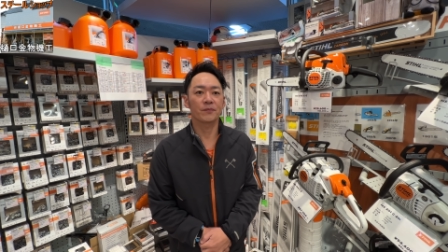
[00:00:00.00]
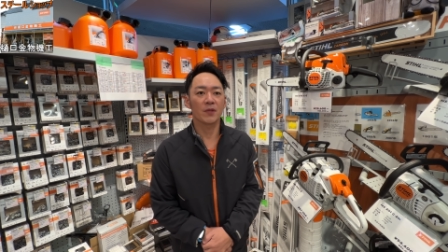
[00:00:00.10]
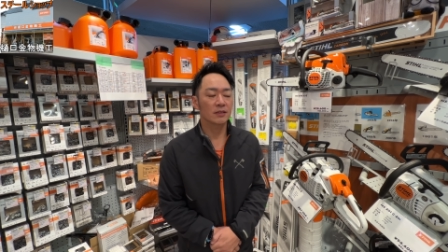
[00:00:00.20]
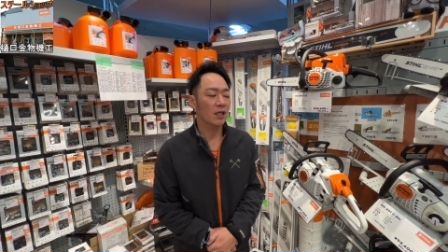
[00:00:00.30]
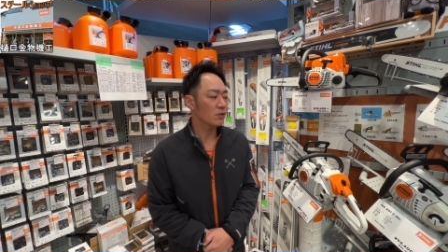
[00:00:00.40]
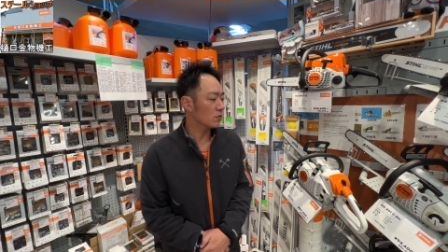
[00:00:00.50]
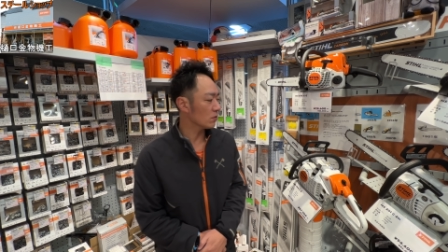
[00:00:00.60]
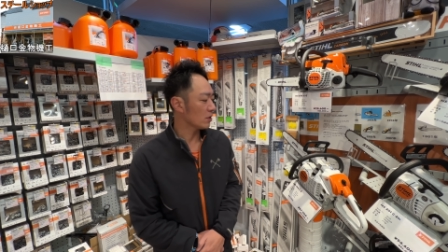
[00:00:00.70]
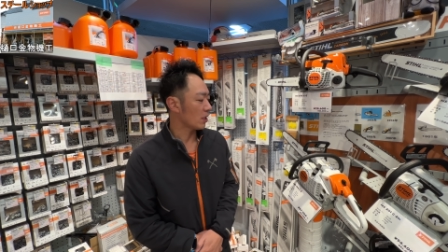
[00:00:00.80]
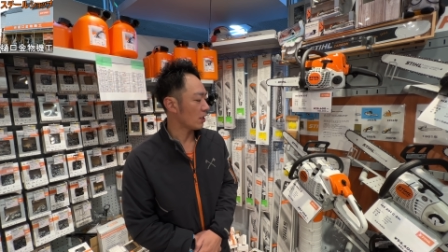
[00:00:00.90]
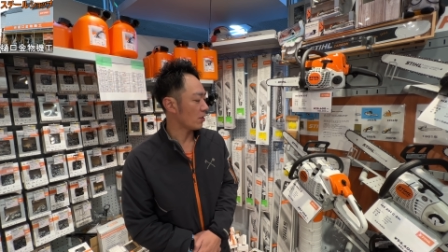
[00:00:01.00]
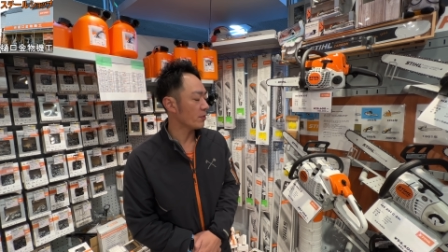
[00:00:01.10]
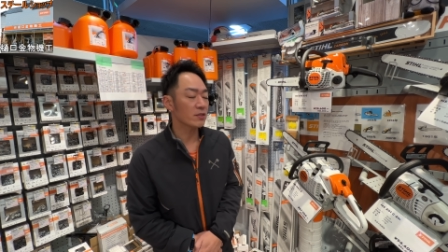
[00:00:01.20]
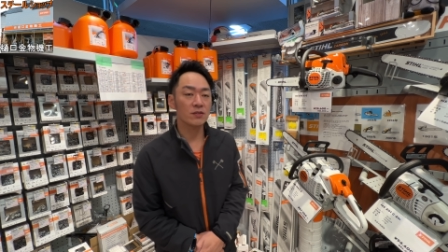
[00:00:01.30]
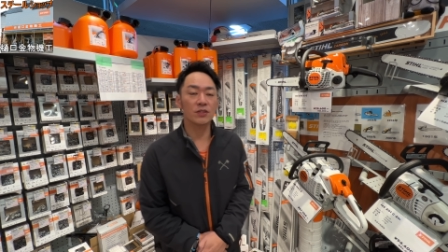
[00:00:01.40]
最初、えー、
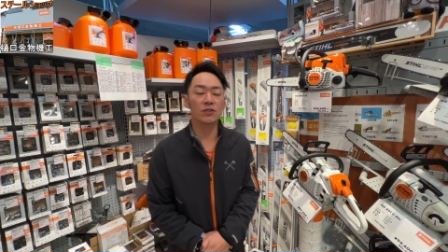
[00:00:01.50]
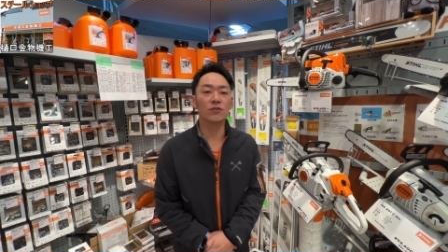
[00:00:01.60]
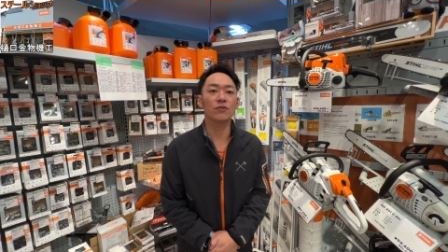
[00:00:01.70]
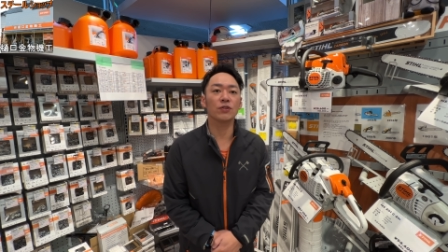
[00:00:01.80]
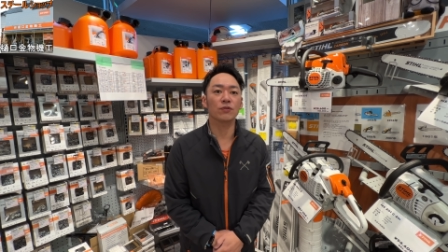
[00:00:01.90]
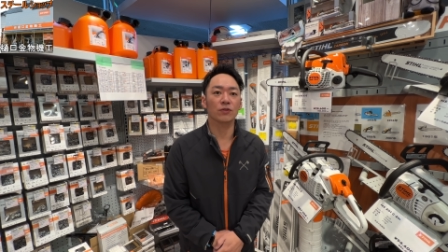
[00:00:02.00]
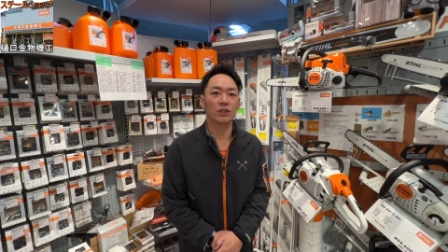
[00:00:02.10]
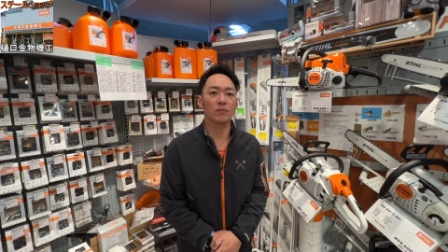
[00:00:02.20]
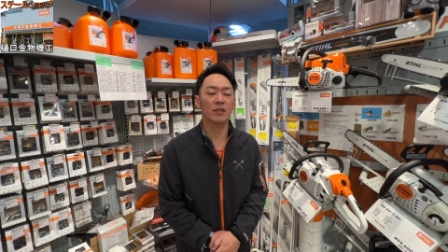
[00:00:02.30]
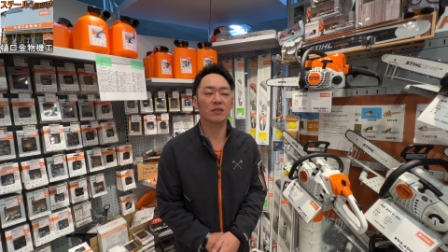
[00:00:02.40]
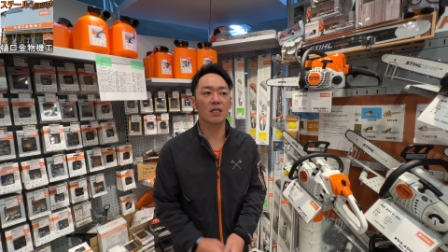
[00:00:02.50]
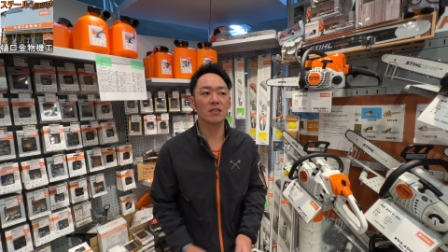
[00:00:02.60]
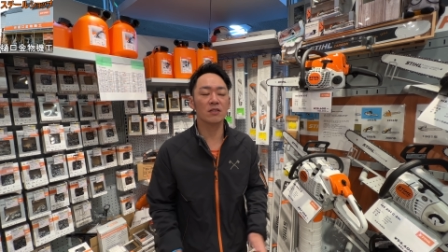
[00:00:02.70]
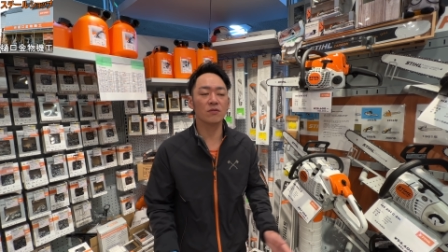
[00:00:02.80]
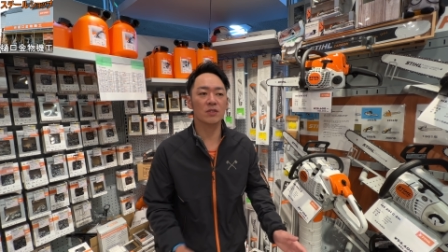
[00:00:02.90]
エムエスいちきゅうに の時、まあ、前
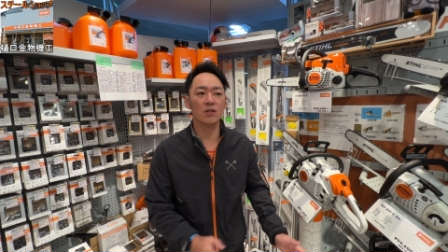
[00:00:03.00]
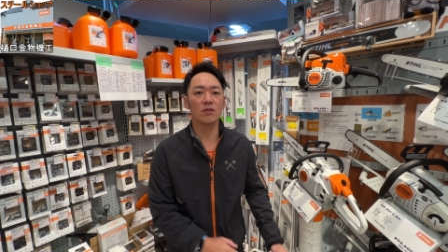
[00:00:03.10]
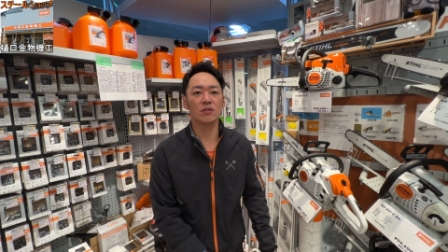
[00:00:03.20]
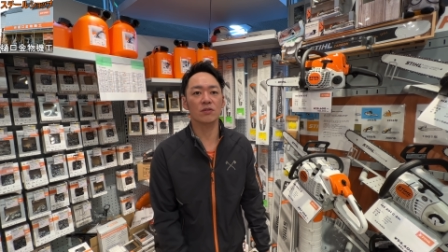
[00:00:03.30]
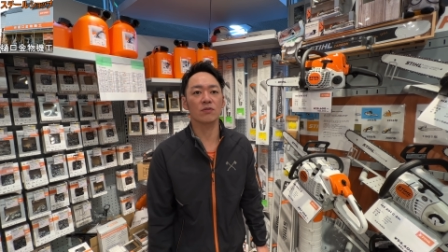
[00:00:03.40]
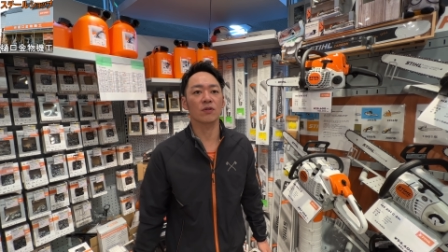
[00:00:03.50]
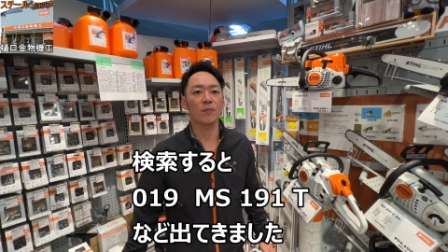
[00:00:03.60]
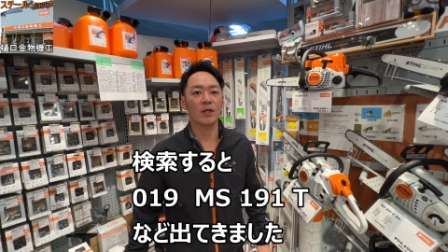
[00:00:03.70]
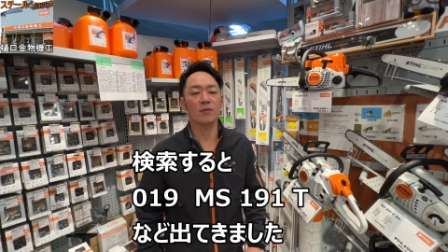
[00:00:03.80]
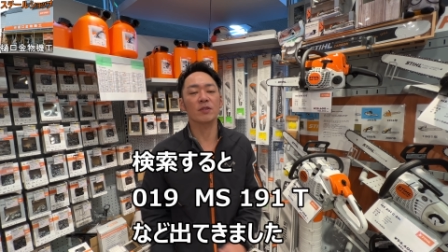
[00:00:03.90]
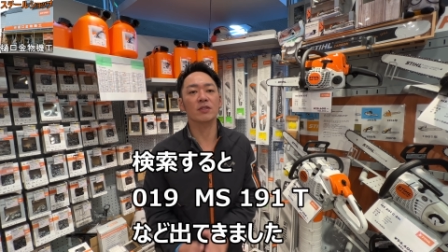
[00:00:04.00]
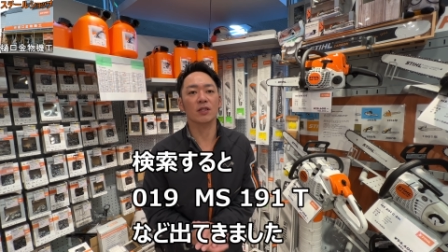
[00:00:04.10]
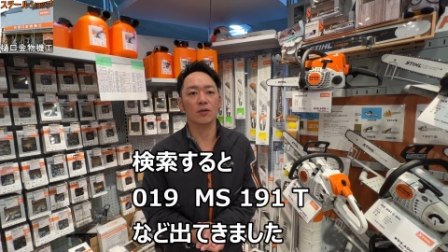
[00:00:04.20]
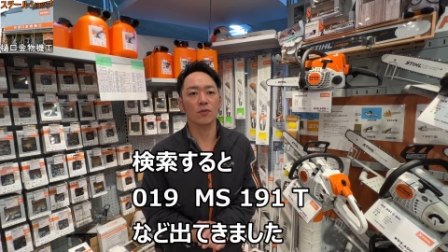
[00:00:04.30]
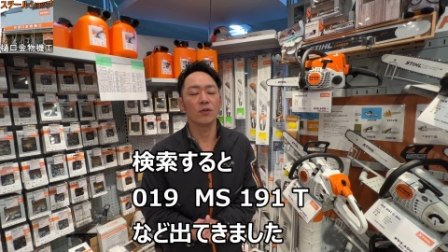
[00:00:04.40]
身のゼロいちきゅうとかもありました
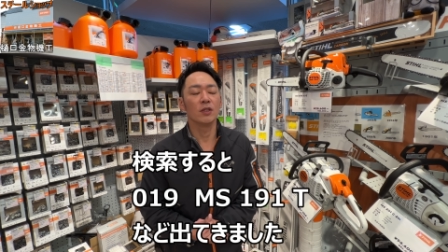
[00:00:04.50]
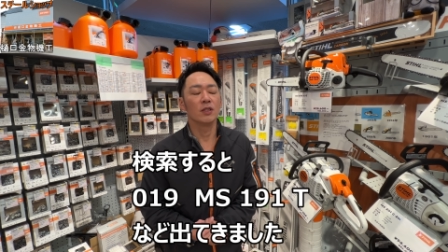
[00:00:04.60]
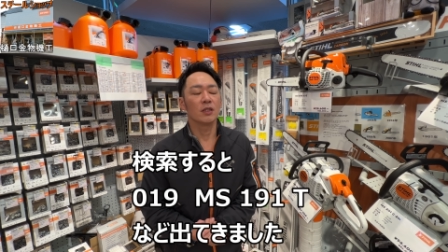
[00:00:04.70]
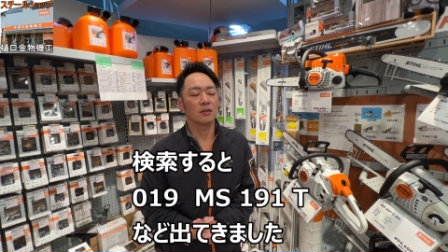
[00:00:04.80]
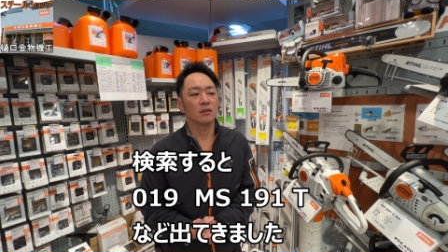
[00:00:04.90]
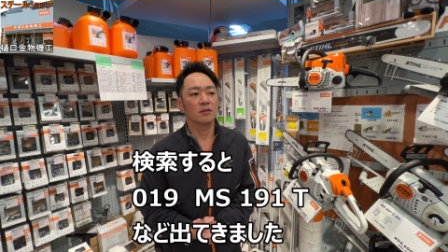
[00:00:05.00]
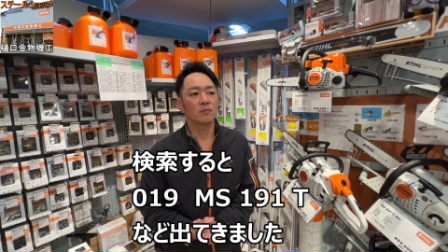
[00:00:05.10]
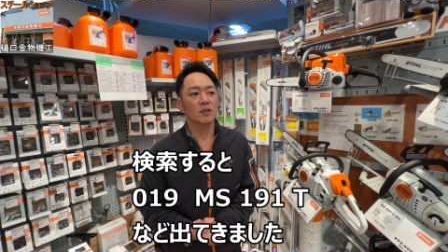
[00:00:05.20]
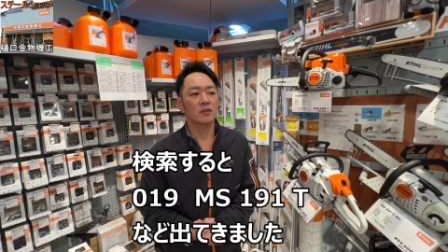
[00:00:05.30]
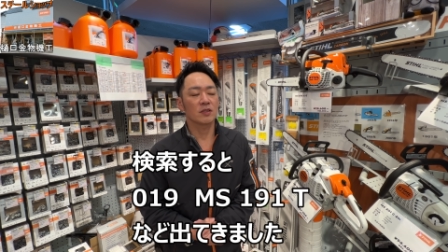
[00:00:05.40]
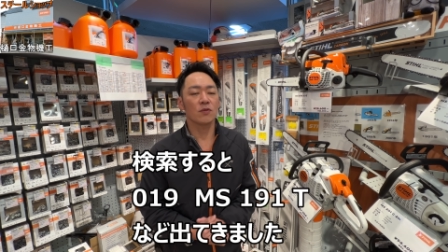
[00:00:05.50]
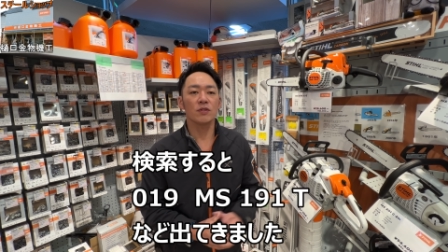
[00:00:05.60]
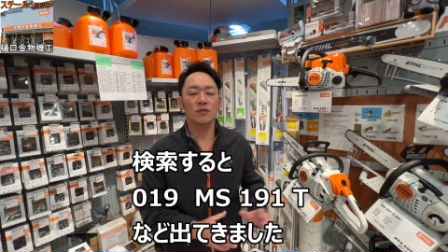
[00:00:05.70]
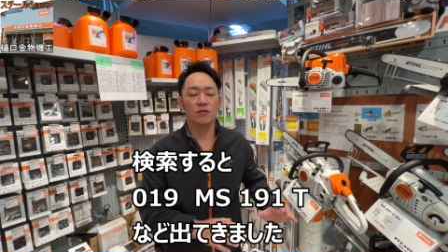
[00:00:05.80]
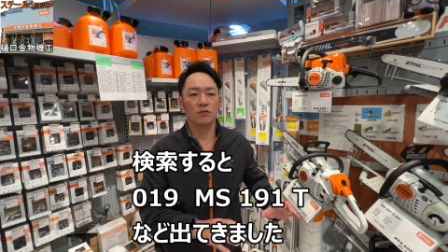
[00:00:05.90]
けど、まあ、ゼロ
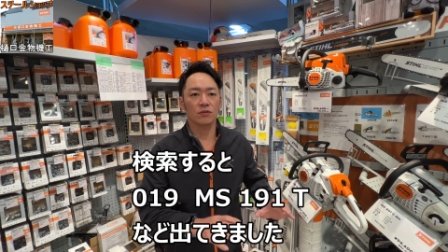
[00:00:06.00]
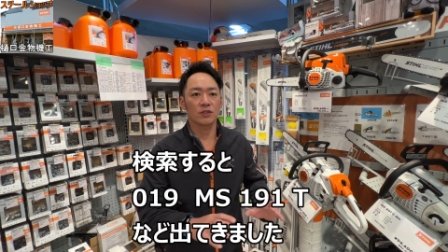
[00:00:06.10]
いちきゅうとい